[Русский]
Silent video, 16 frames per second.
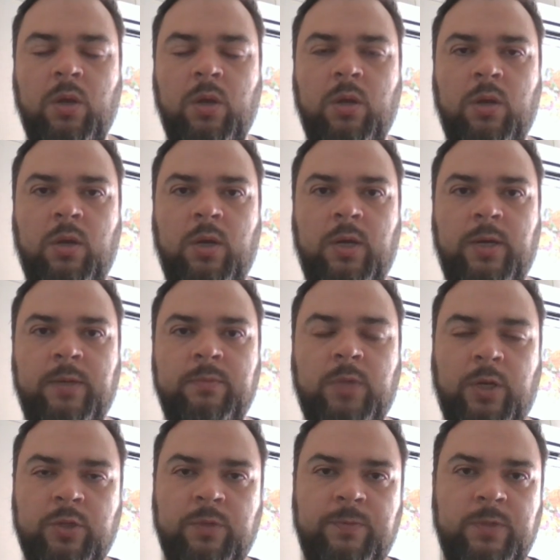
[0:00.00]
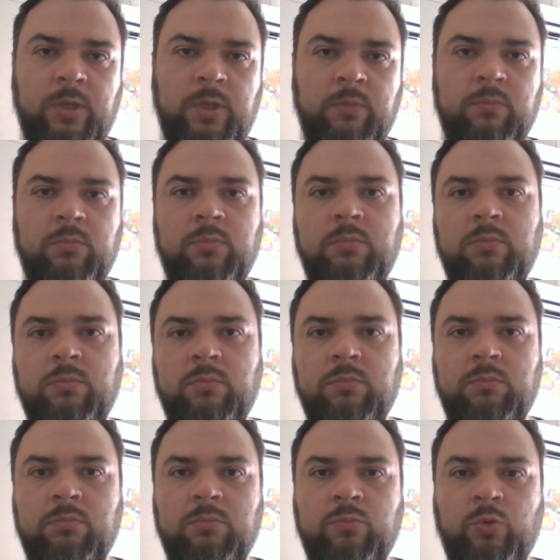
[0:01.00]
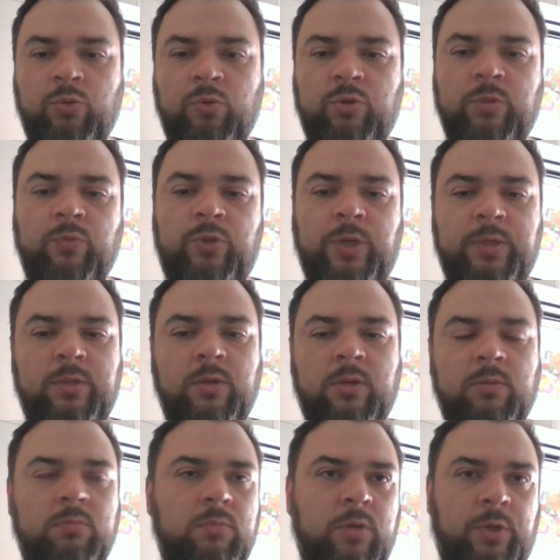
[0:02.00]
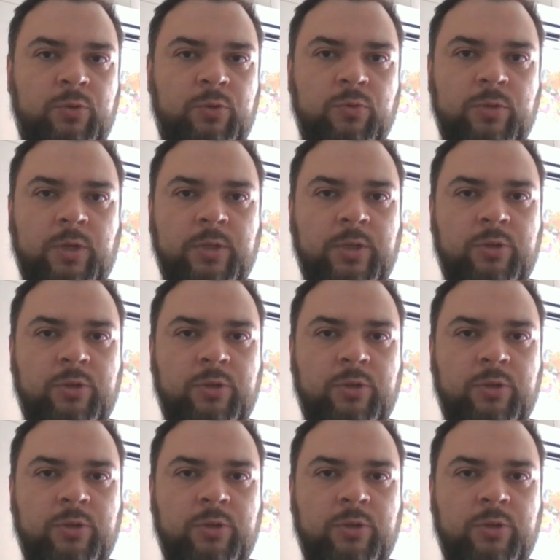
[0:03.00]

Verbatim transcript: А, также всем будущим участникам хочу сказать,